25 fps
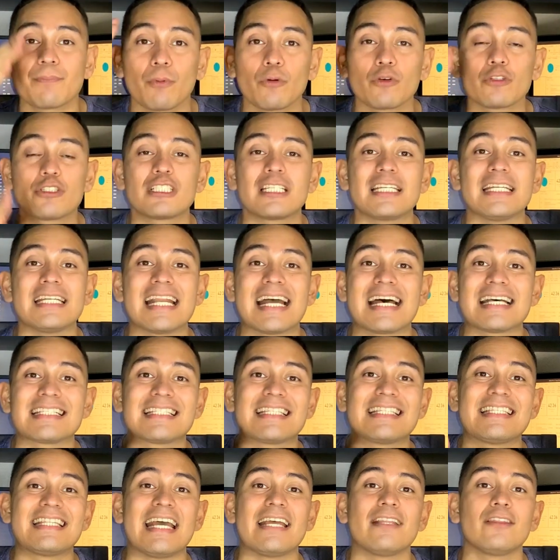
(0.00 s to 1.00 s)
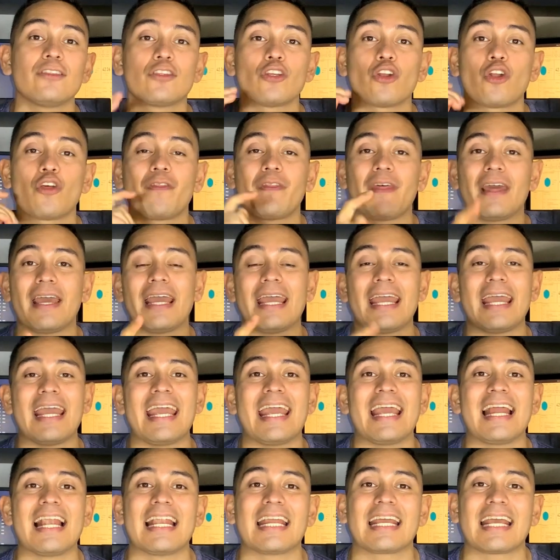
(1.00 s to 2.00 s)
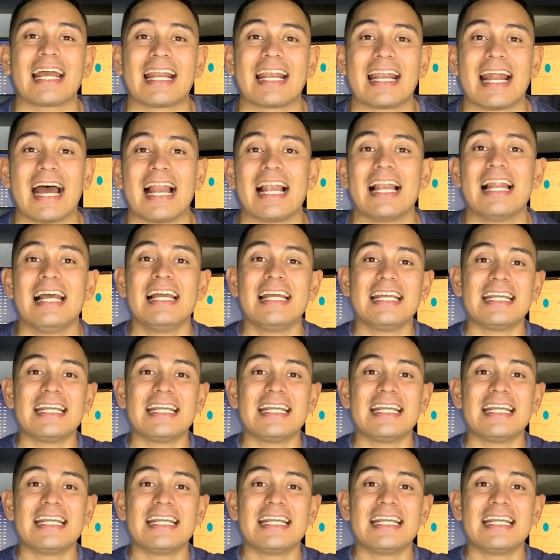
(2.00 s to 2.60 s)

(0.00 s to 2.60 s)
bocinas dentro del el canal.